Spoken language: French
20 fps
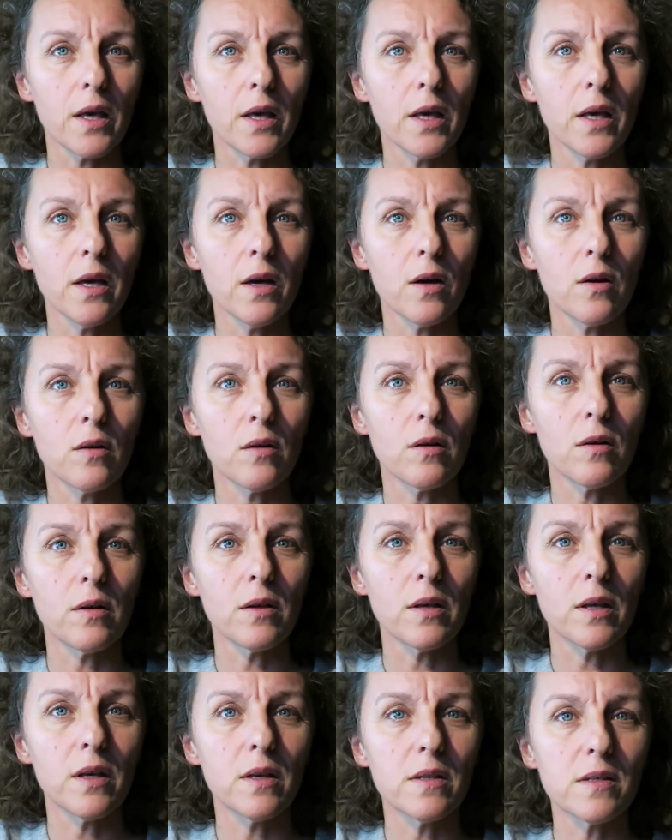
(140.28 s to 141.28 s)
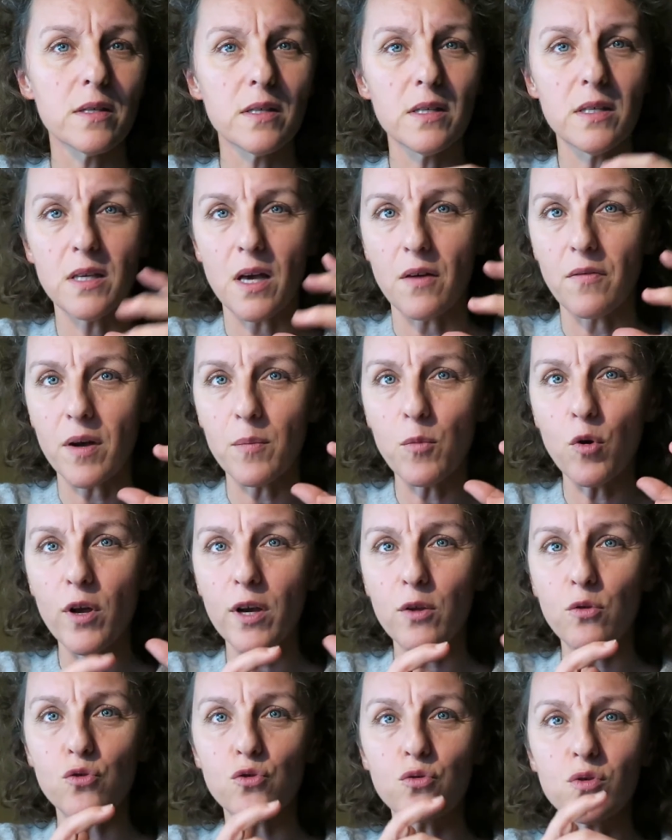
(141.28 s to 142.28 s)
Et euh, il y a vraiment
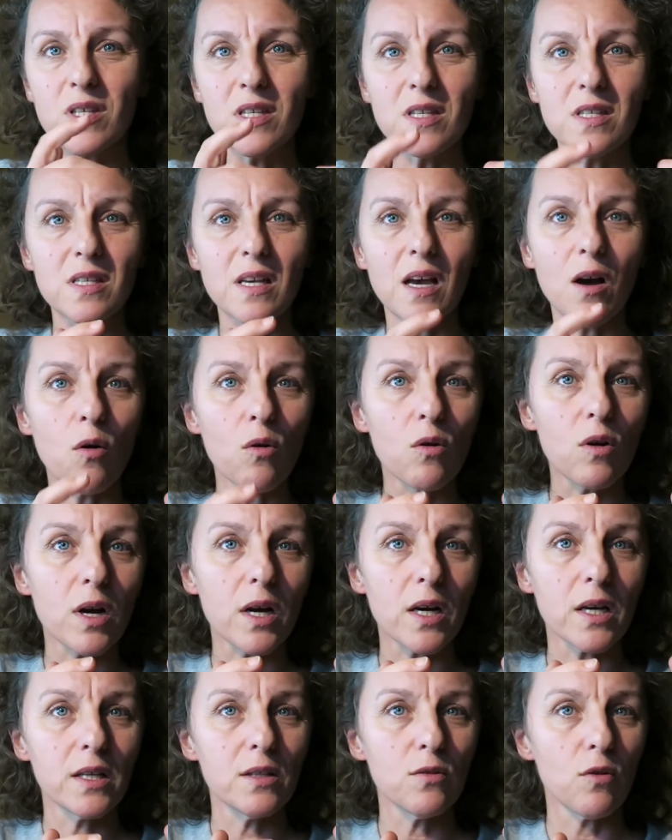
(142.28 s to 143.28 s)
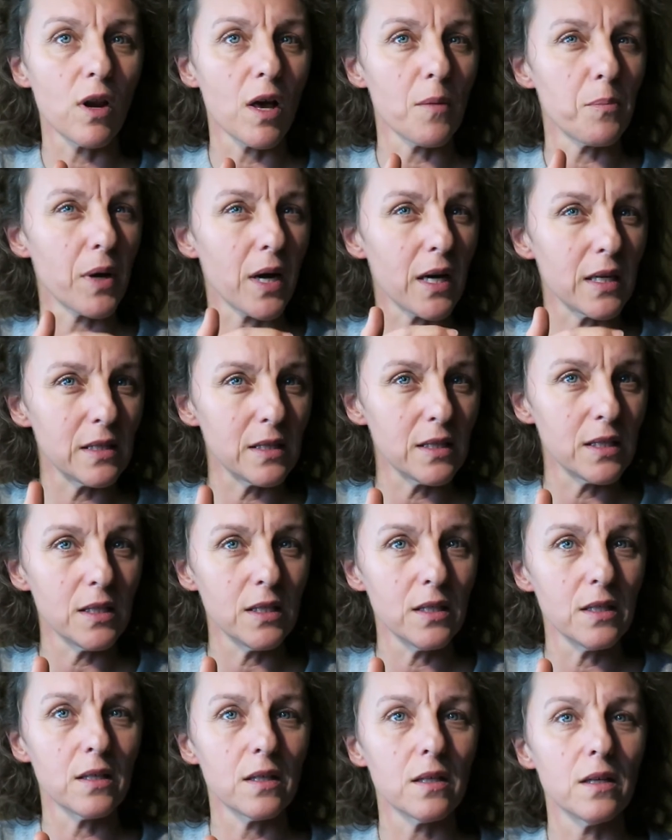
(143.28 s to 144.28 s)
quelque chose qui s'est ancré dans la
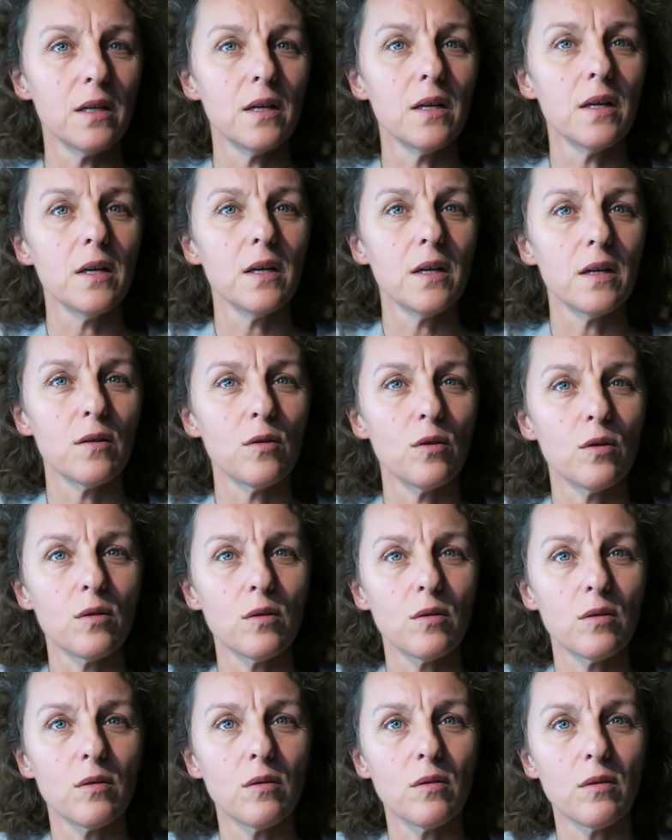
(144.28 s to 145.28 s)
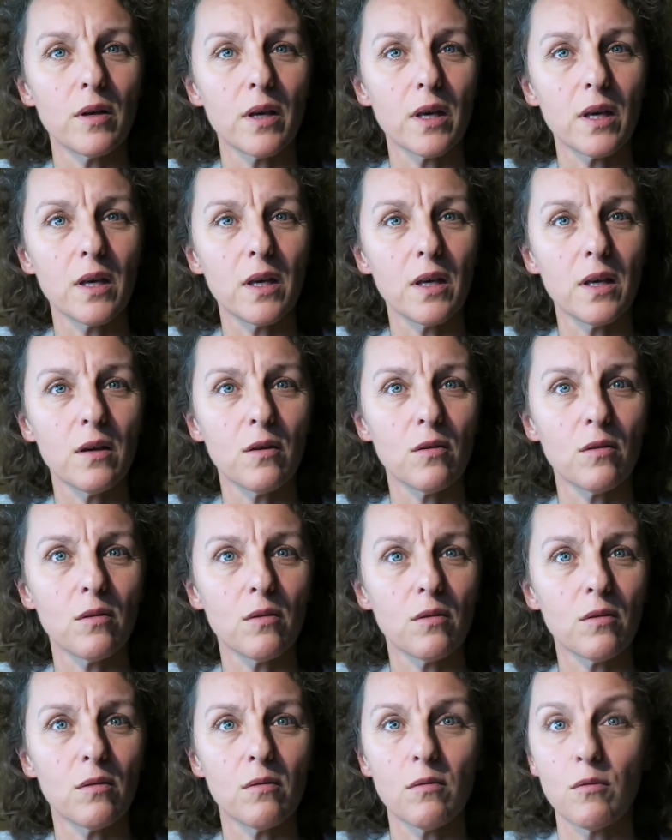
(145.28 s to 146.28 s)
pratique. Euh,
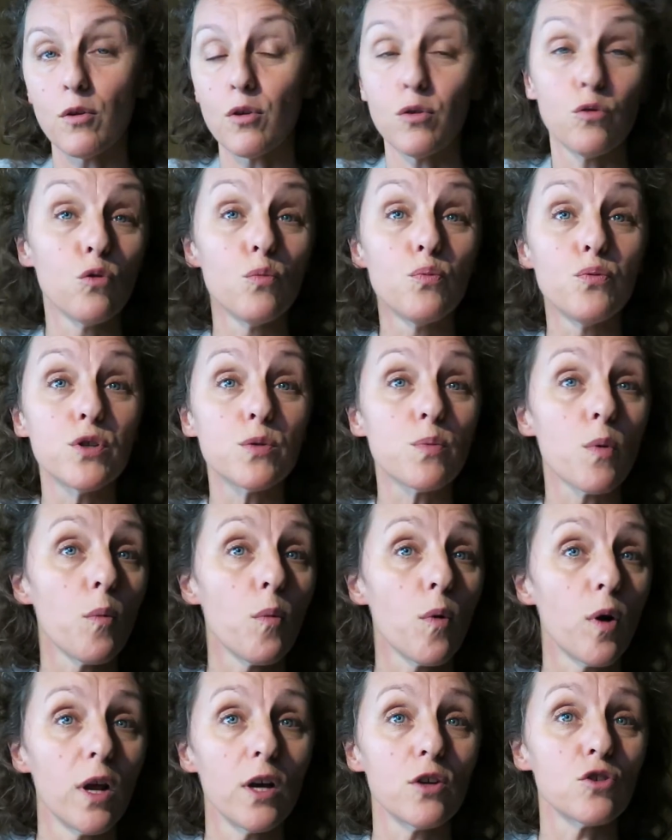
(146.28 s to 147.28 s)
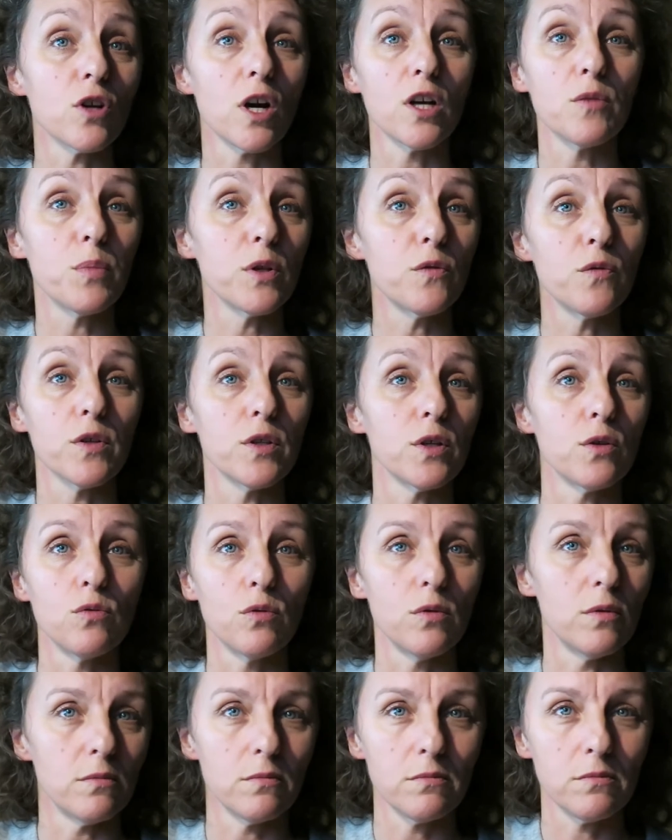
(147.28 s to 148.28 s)
euh, et, depuis ce moment-là, j'arrête pas de faire des
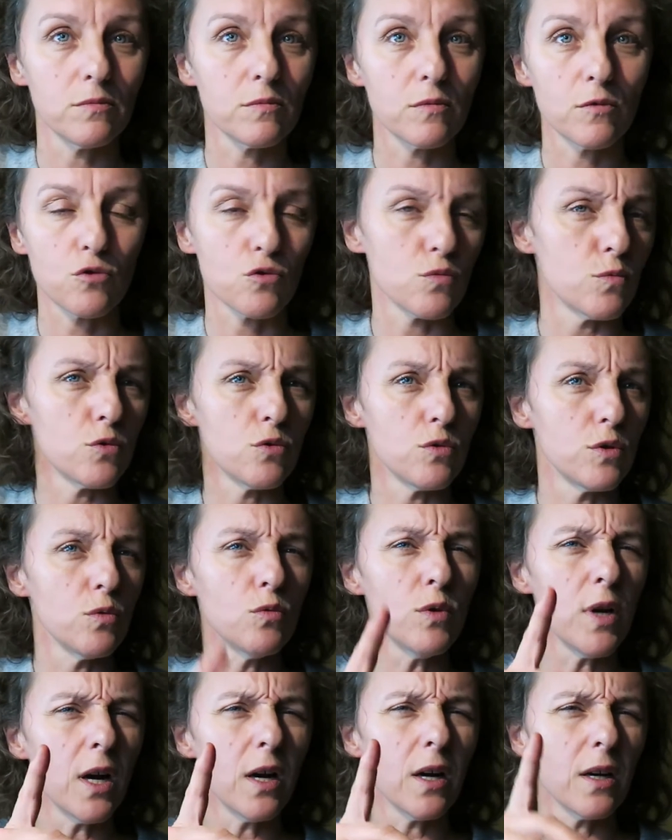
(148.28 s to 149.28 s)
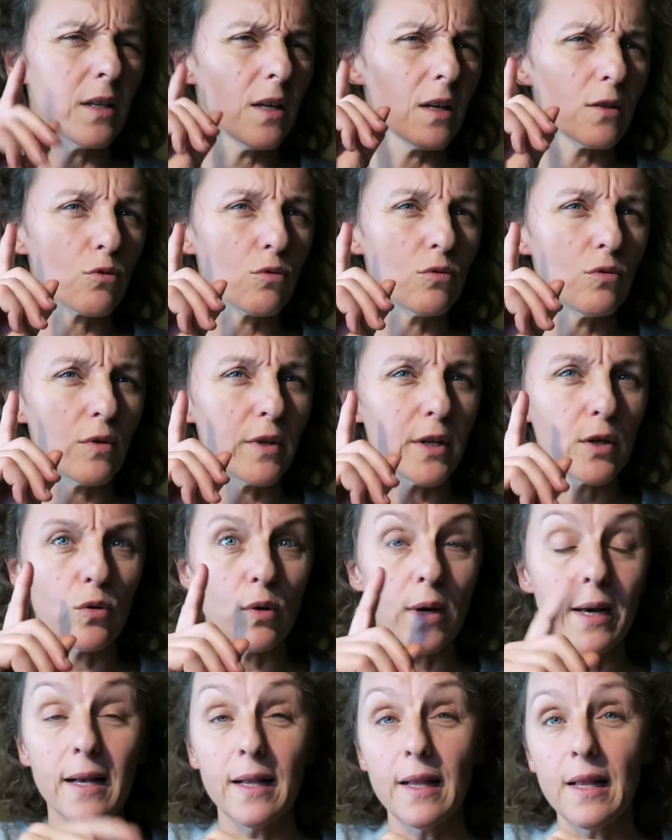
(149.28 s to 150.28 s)
calls. Je me suis dit, oula, il y a un truc dans les
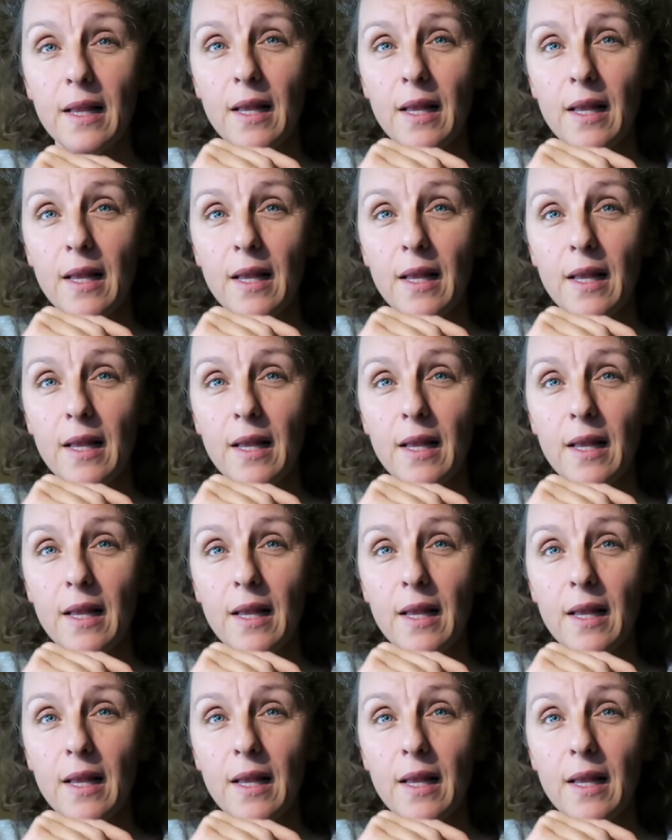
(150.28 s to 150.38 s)
calls.